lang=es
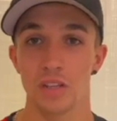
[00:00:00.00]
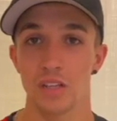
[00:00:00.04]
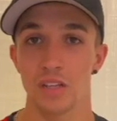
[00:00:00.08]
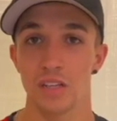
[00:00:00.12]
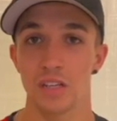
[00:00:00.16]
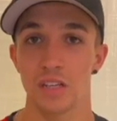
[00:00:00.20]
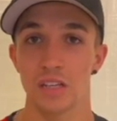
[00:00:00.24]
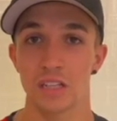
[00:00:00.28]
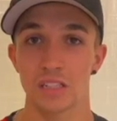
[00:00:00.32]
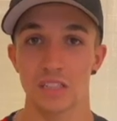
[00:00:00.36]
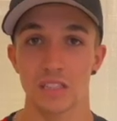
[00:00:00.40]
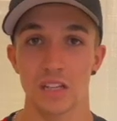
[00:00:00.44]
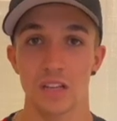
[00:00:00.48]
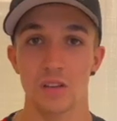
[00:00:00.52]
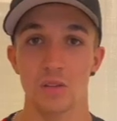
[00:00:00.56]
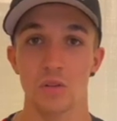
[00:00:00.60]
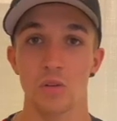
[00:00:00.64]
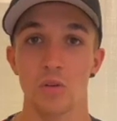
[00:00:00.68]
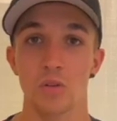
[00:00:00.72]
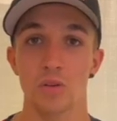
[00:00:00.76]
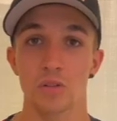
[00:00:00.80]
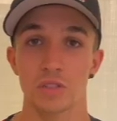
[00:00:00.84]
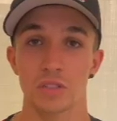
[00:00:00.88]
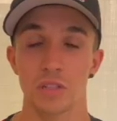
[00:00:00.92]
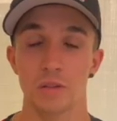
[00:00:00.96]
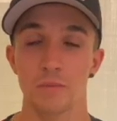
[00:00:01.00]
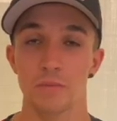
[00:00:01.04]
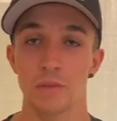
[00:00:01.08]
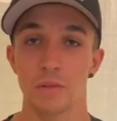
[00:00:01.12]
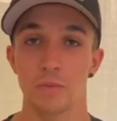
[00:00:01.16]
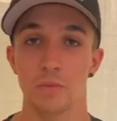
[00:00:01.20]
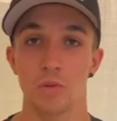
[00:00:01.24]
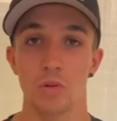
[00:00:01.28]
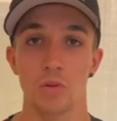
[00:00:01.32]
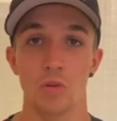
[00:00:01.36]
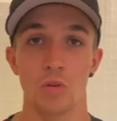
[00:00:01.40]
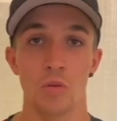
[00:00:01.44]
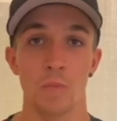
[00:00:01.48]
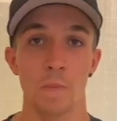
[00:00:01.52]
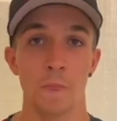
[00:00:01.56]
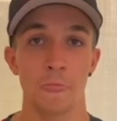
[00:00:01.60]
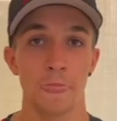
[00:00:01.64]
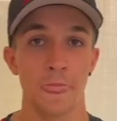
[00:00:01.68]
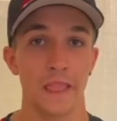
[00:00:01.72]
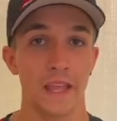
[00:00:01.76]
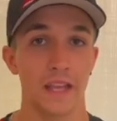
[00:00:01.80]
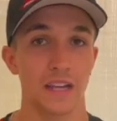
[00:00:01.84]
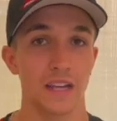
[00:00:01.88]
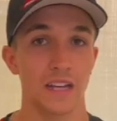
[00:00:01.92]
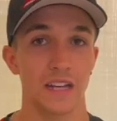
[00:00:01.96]
Y he estado
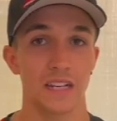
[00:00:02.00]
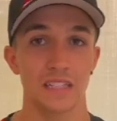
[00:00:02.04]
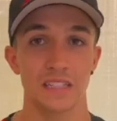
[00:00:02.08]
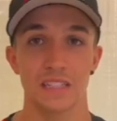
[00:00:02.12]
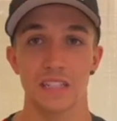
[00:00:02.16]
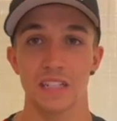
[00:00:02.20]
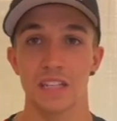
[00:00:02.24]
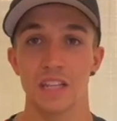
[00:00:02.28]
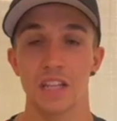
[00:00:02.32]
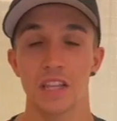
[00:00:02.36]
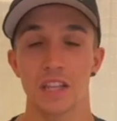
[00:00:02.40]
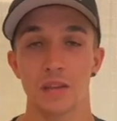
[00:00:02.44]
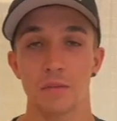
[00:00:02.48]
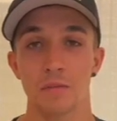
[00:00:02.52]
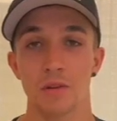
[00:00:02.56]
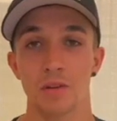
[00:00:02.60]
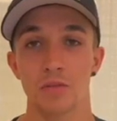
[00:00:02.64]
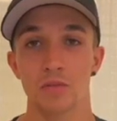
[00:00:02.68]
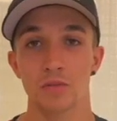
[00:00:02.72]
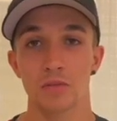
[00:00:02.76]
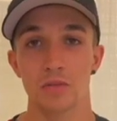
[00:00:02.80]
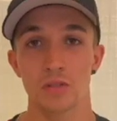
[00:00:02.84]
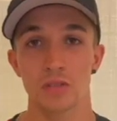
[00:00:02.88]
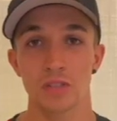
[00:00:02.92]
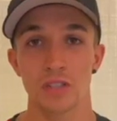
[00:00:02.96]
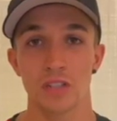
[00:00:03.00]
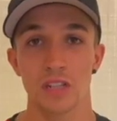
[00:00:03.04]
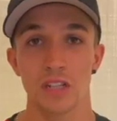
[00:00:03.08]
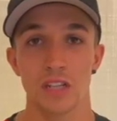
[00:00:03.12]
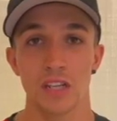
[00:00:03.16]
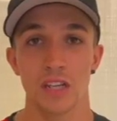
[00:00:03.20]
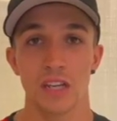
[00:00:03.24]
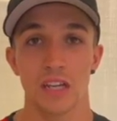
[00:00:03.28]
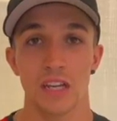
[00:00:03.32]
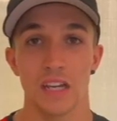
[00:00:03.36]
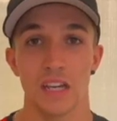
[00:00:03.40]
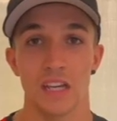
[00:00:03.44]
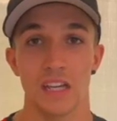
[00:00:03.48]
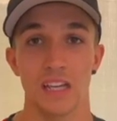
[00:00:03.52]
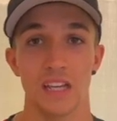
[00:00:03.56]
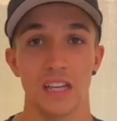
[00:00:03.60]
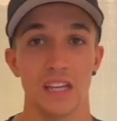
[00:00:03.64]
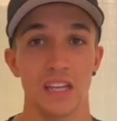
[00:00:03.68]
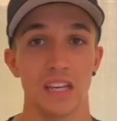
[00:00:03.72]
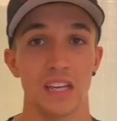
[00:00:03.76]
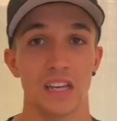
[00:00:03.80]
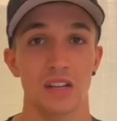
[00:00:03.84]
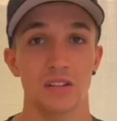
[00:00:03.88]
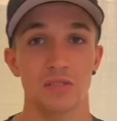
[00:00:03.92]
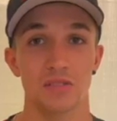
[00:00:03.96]
séptimo casi 15 minutos
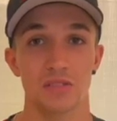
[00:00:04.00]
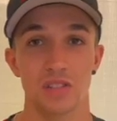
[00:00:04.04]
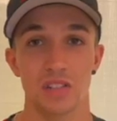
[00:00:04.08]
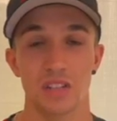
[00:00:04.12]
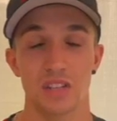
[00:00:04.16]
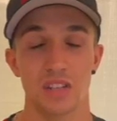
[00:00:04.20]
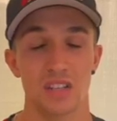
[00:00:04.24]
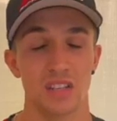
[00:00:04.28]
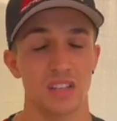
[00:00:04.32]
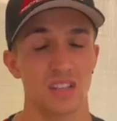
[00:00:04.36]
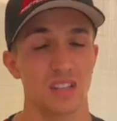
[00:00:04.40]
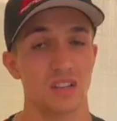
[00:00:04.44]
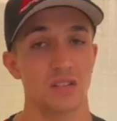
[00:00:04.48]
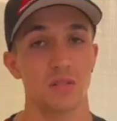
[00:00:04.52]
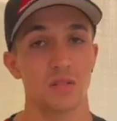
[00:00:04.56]
y he,